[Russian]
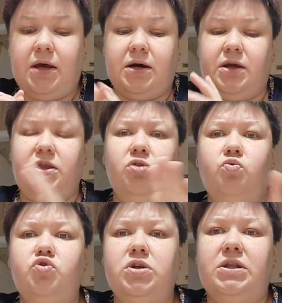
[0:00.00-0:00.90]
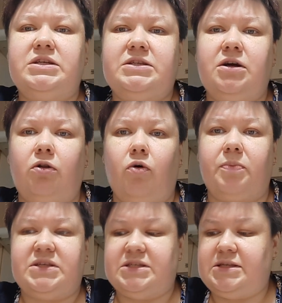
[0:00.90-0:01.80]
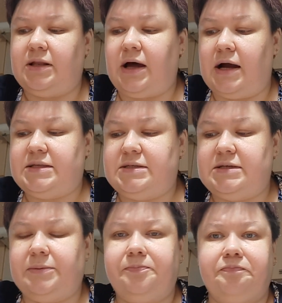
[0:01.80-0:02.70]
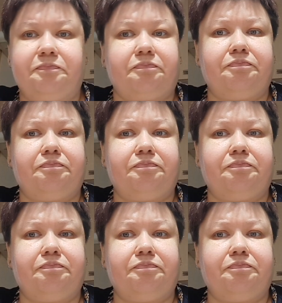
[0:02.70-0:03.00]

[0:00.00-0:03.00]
Э, не нужно на стекло подстилать эм,